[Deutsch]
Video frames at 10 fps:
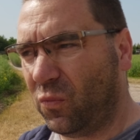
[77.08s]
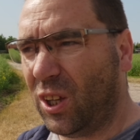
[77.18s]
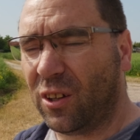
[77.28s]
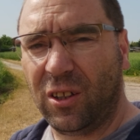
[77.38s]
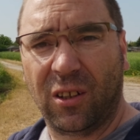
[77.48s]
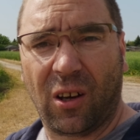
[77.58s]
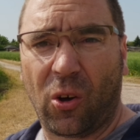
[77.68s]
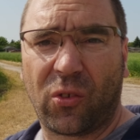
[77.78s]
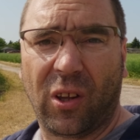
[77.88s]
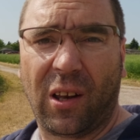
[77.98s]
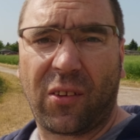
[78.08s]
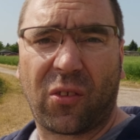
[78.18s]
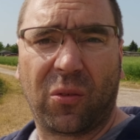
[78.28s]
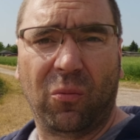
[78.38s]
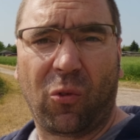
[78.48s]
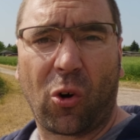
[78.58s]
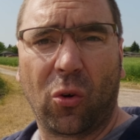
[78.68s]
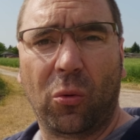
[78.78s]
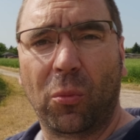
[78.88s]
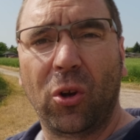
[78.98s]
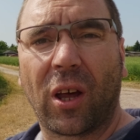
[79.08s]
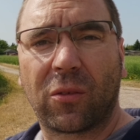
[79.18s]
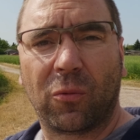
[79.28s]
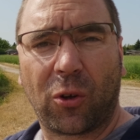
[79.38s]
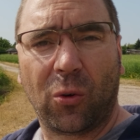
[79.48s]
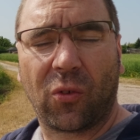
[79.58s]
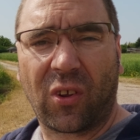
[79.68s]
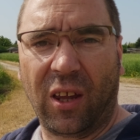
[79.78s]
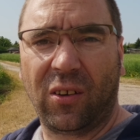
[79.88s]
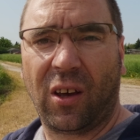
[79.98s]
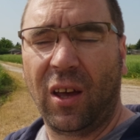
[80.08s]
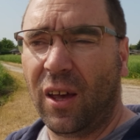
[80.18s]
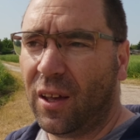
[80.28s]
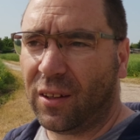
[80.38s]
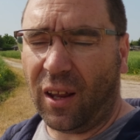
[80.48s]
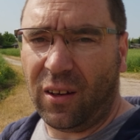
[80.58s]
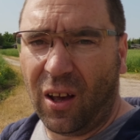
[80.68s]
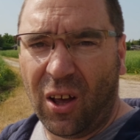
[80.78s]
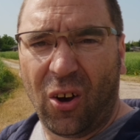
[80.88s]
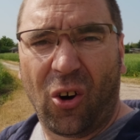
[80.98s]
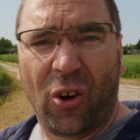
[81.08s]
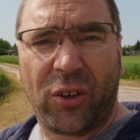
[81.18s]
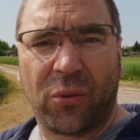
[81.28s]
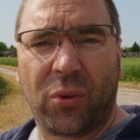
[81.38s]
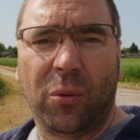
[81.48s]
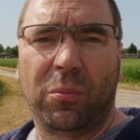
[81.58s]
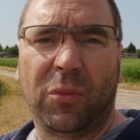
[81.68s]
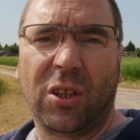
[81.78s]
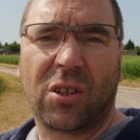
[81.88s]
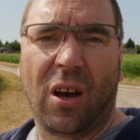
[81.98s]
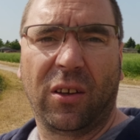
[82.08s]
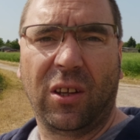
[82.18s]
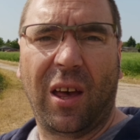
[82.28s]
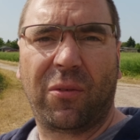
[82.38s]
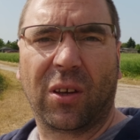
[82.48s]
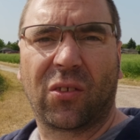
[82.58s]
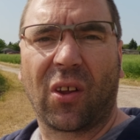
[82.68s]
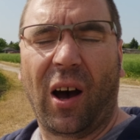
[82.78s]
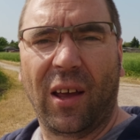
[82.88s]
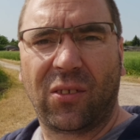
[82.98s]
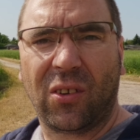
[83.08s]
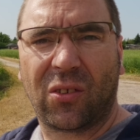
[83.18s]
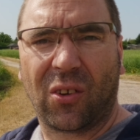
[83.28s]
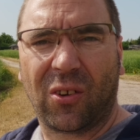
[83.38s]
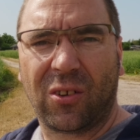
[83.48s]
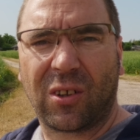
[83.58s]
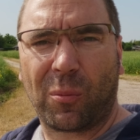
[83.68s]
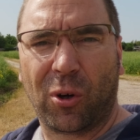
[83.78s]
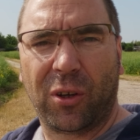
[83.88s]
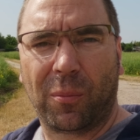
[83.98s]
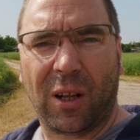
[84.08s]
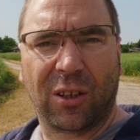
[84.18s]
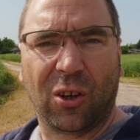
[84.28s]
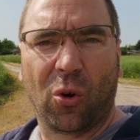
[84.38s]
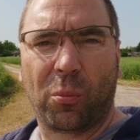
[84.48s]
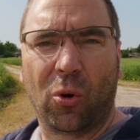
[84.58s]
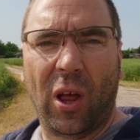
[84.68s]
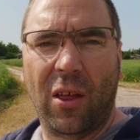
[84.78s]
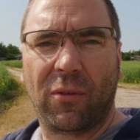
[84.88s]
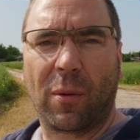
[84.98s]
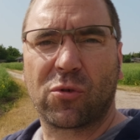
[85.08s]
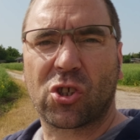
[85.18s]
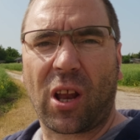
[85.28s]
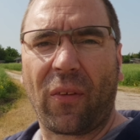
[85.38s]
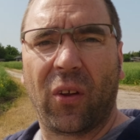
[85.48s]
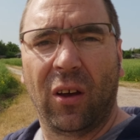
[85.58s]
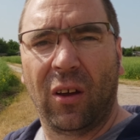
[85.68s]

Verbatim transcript: wie ihr ihn aus den letzten Wochen und Monaten von uns kennt. Denn heute filmt nicht die FX30, sondern ich habe heute mal die GoPro 11 am Start